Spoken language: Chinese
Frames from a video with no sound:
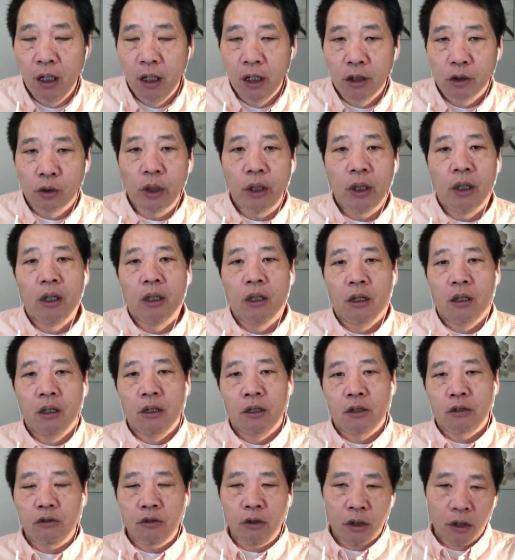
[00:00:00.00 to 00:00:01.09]
所以
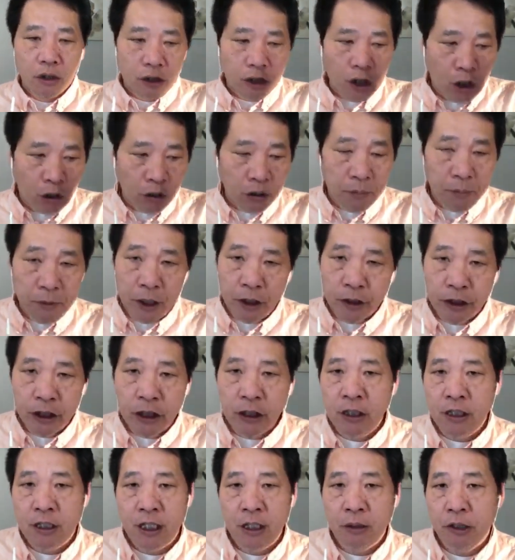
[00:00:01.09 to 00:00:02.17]
就是说掉的比较低的
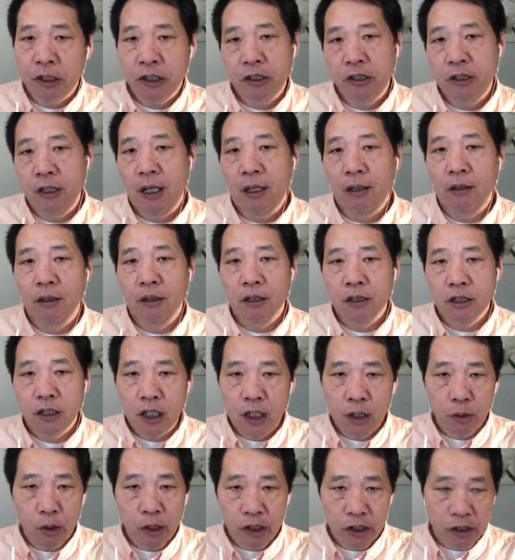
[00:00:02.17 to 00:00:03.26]
前段时间，这一
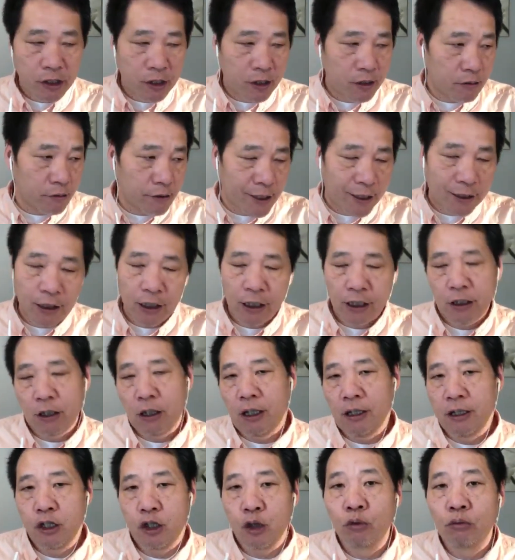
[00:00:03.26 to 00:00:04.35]
段时间都涨得很
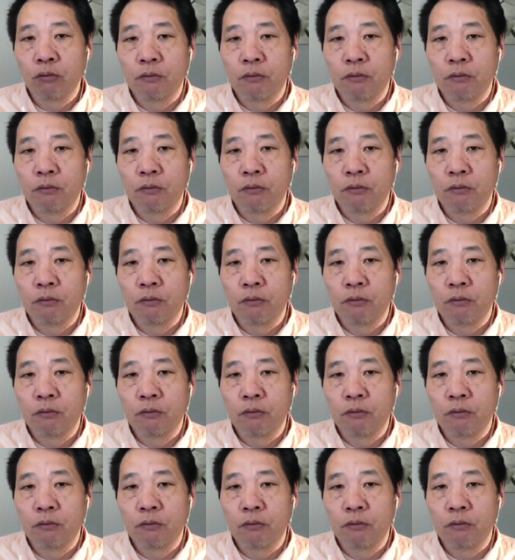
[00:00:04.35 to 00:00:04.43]
很凶。